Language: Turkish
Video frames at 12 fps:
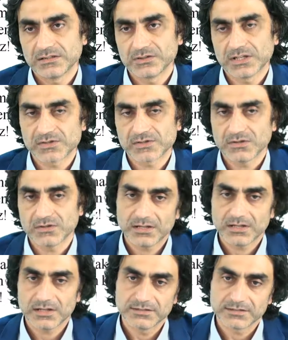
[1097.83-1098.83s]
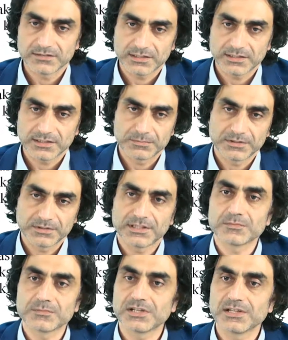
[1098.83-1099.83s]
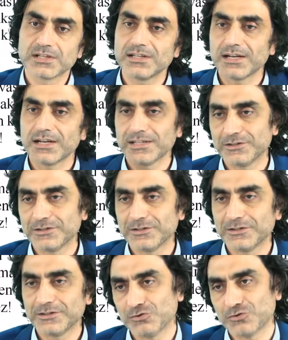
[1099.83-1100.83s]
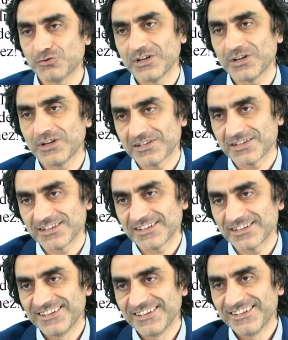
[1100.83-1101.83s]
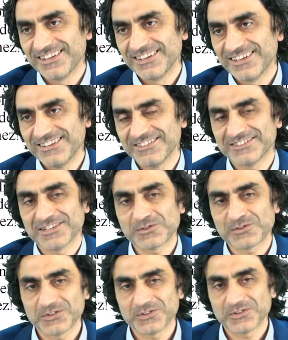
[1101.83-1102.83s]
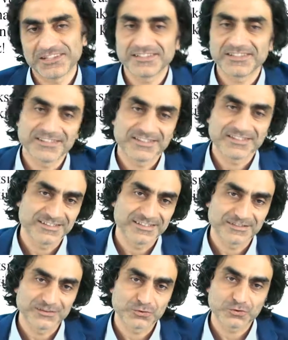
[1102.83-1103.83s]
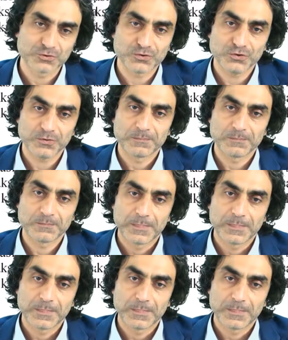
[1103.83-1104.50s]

ondan sonra e, kapıdan tam içeri girerken tesettürünü alacak. Ondan sonra e, çünkü